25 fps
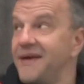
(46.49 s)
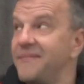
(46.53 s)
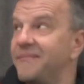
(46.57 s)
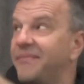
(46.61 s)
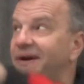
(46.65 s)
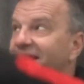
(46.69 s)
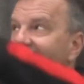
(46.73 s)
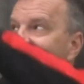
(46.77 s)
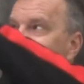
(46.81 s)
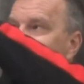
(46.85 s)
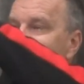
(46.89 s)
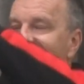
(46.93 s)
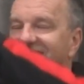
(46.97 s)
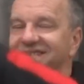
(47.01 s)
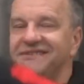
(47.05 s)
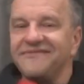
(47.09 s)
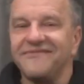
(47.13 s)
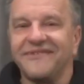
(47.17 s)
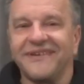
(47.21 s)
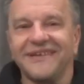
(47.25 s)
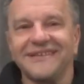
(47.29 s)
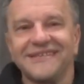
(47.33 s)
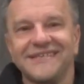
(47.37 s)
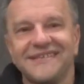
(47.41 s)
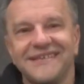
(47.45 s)
появится
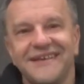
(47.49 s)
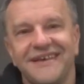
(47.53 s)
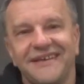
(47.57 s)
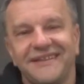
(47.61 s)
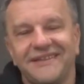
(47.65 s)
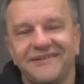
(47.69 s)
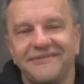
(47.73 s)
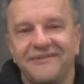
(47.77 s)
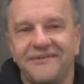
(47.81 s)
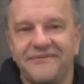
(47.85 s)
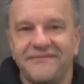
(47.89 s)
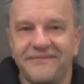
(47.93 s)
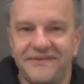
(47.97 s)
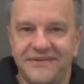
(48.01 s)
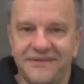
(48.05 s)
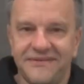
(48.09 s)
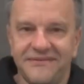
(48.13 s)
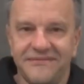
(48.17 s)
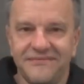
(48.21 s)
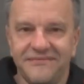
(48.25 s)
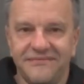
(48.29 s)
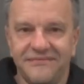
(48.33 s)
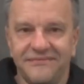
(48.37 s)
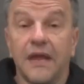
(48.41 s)
в конце этого видео.